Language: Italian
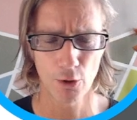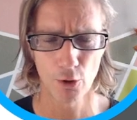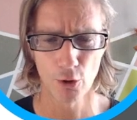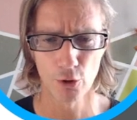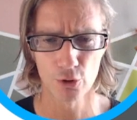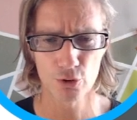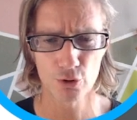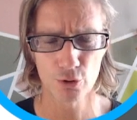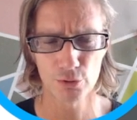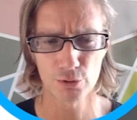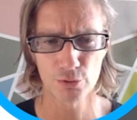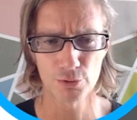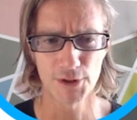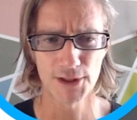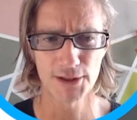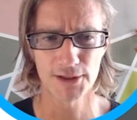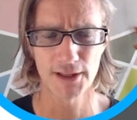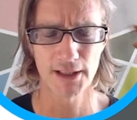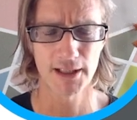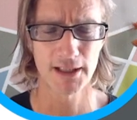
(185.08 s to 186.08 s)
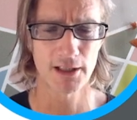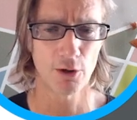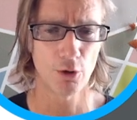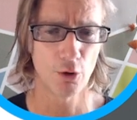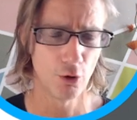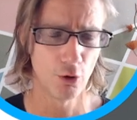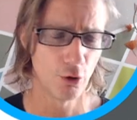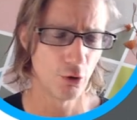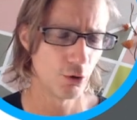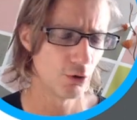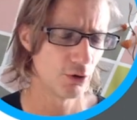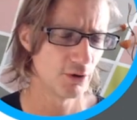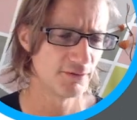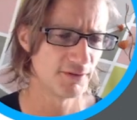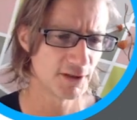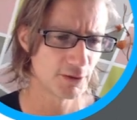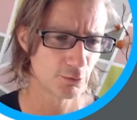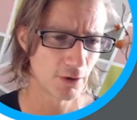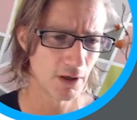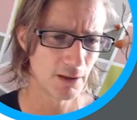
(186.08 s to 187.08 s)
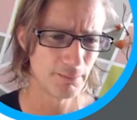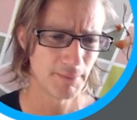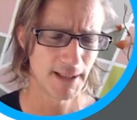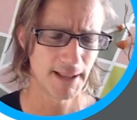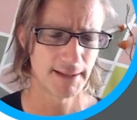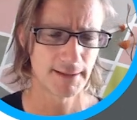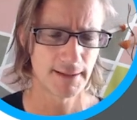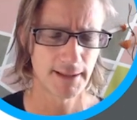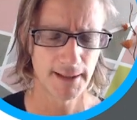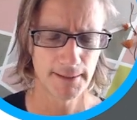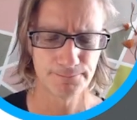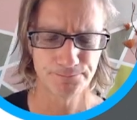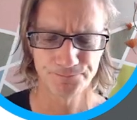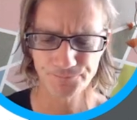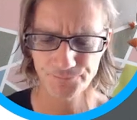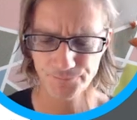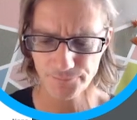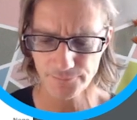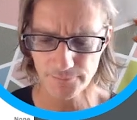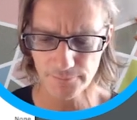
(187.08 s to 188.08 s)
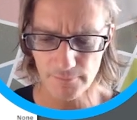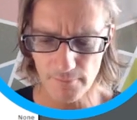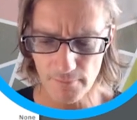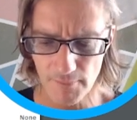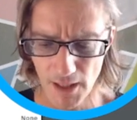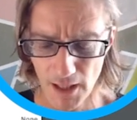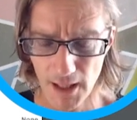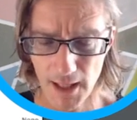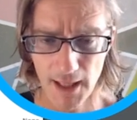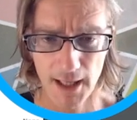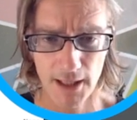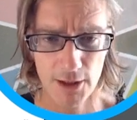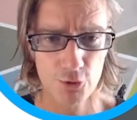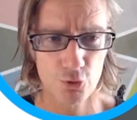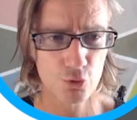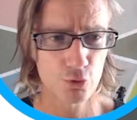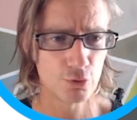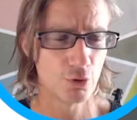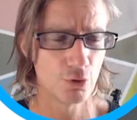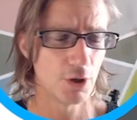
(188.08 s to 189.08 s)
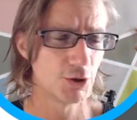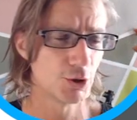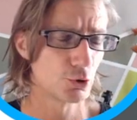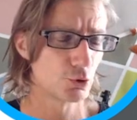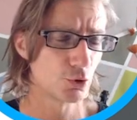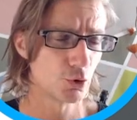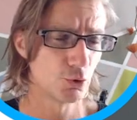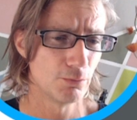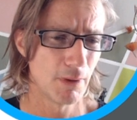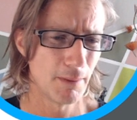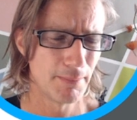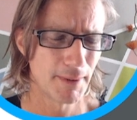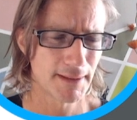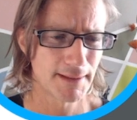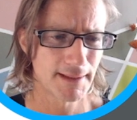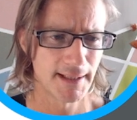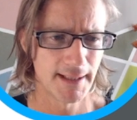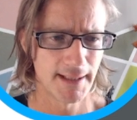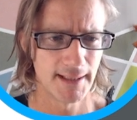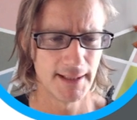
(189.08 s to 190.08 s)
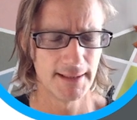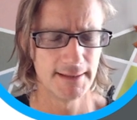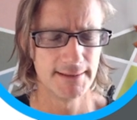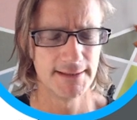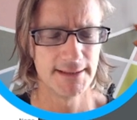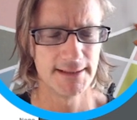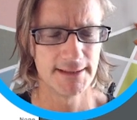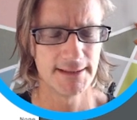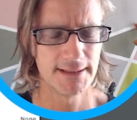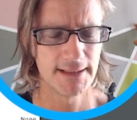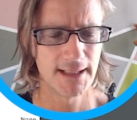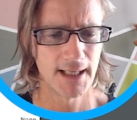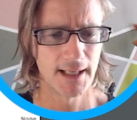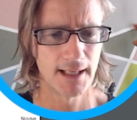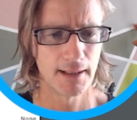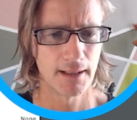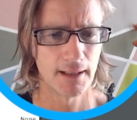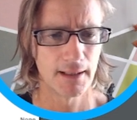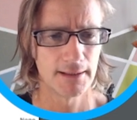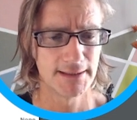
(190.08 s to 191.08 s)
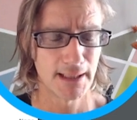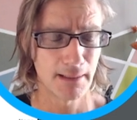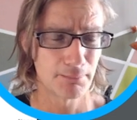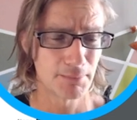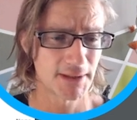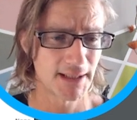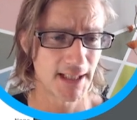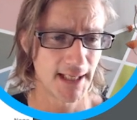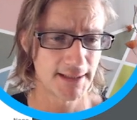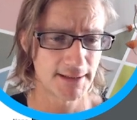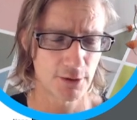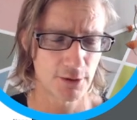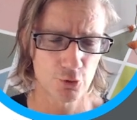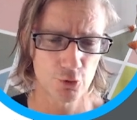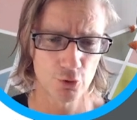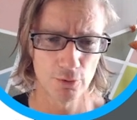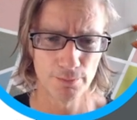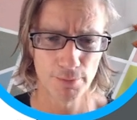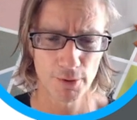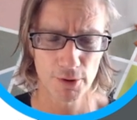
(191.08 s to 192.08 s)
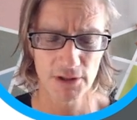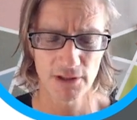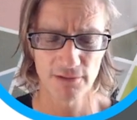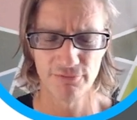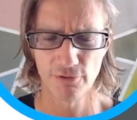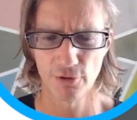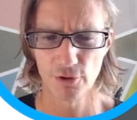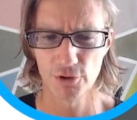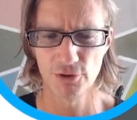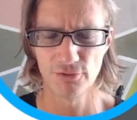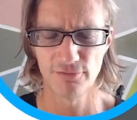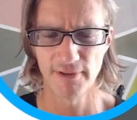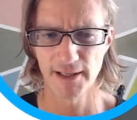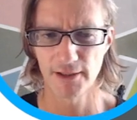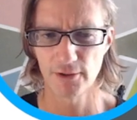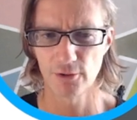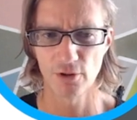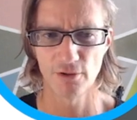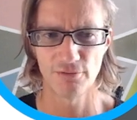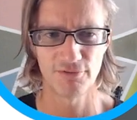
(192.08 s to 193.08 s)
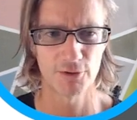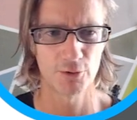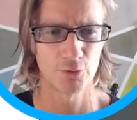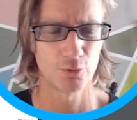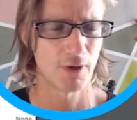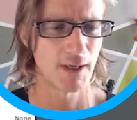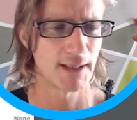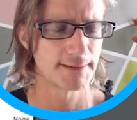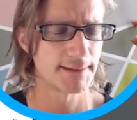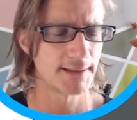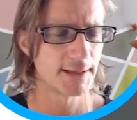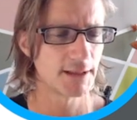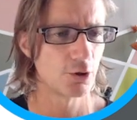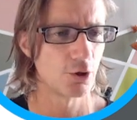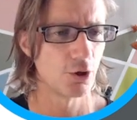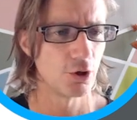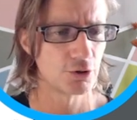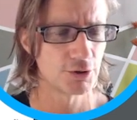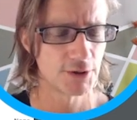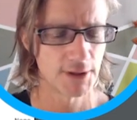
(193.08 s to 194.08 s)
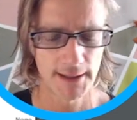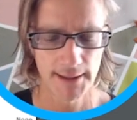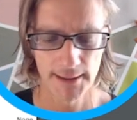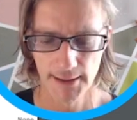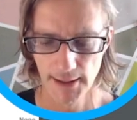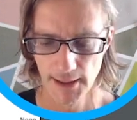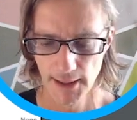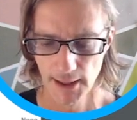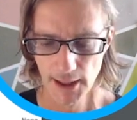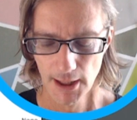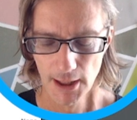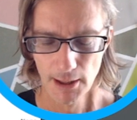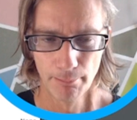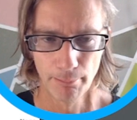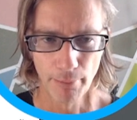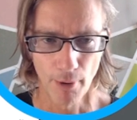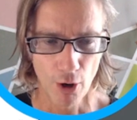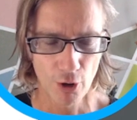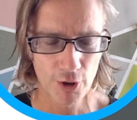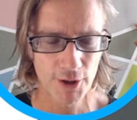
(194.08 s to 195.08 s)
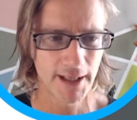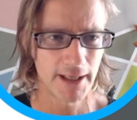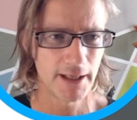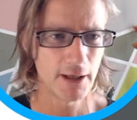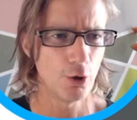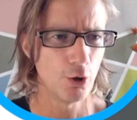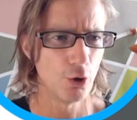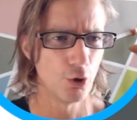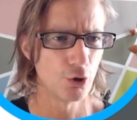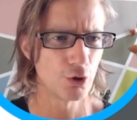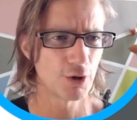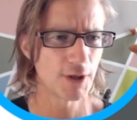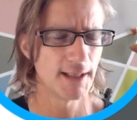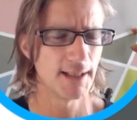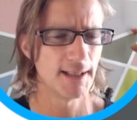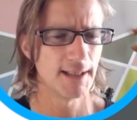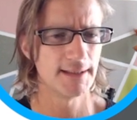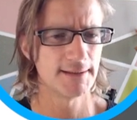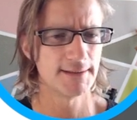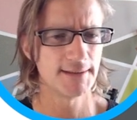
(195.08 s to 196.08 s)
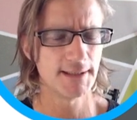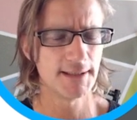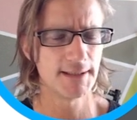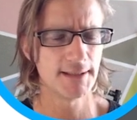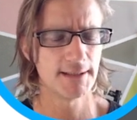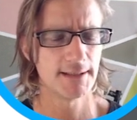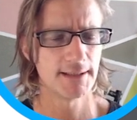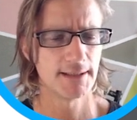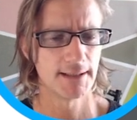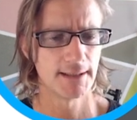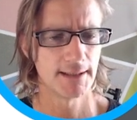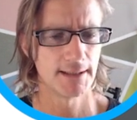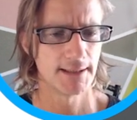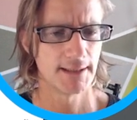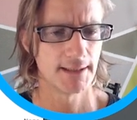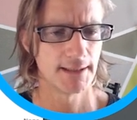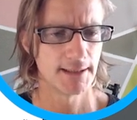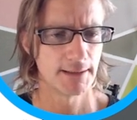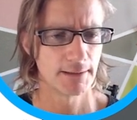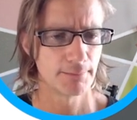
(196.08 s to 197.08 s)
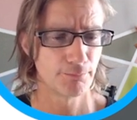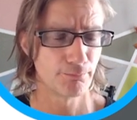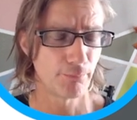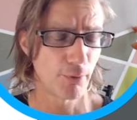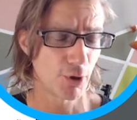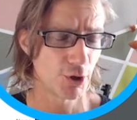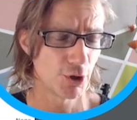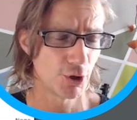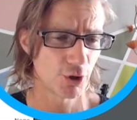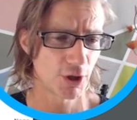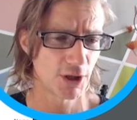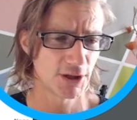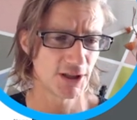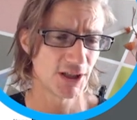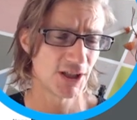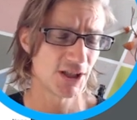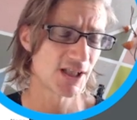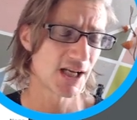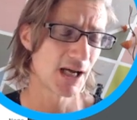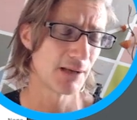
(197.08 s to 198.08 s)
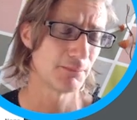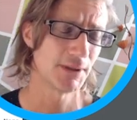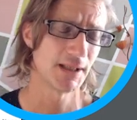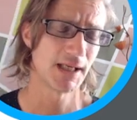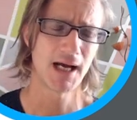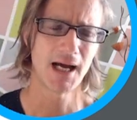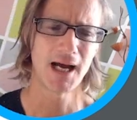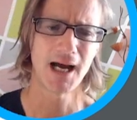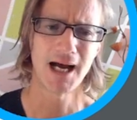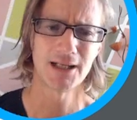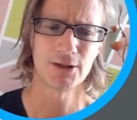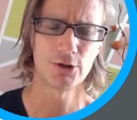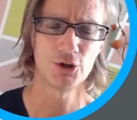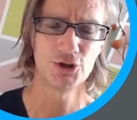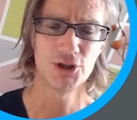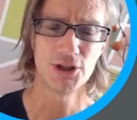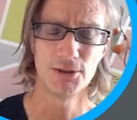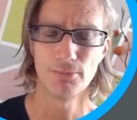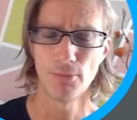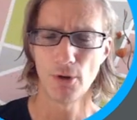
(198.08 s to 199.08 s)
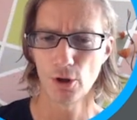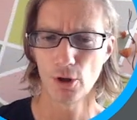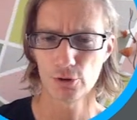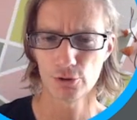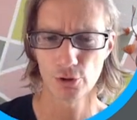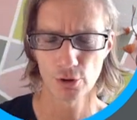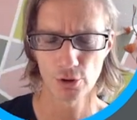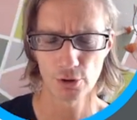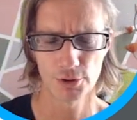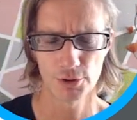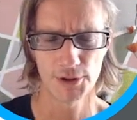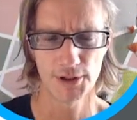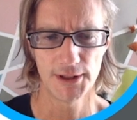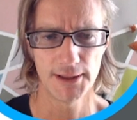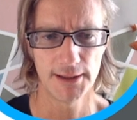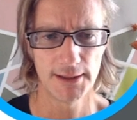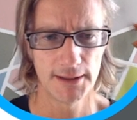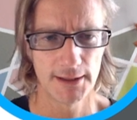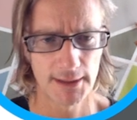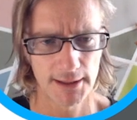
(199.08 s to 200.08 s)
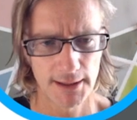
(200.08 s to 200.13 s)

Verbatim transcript: o su Twitter o eventualmente eh, su YouTube perché gli, uh, eh, gli, update sul portafoglio vengono effettuati con poche ore di, eh, poche ore di disamina. Ad ogni modo il,